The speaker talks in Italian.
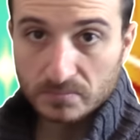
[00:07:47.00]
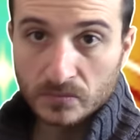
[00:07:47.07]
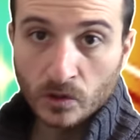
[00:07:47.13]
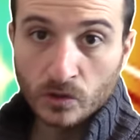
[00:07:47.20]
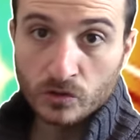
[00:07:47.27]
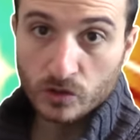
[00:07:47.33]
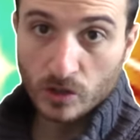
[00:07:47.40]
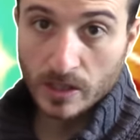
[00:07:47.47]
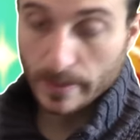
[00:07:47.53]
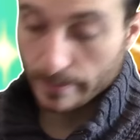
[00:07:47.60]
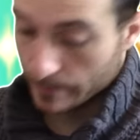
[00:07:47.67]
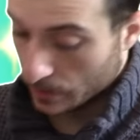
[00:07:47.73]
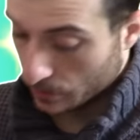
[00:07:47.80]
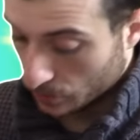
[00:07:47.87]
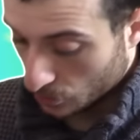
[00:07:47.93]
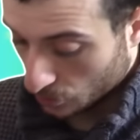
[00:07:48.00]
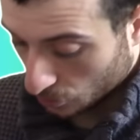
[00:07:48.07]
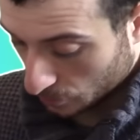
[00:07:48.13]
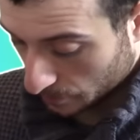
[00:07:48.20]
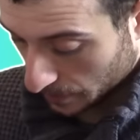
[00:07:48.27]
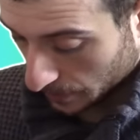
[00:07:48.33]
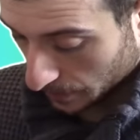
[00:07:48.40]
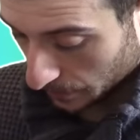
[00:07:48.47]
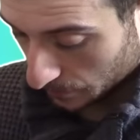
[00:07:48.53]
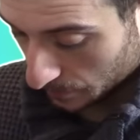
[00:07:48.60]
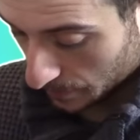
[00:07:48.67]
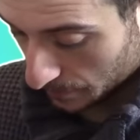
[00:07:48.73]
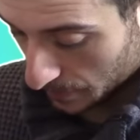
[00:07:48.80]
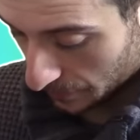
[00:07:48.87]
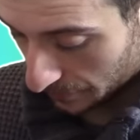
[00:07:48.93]
Non so nemmeno io come,
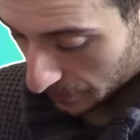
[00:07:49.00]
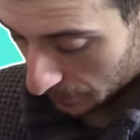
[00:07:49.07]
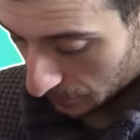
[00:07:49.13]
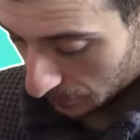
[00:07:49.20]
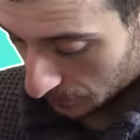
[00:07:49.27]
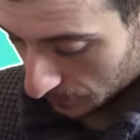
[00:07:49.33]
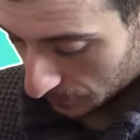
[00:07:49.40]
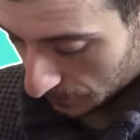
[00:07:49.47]
come abbia fatto.